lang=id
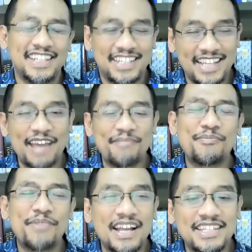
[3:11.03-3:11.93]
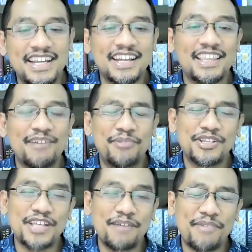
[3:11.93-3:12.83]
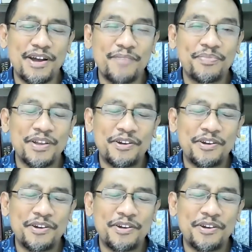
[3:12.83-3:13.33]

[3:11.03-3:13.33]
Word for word: Saya mau mengajak kita bersama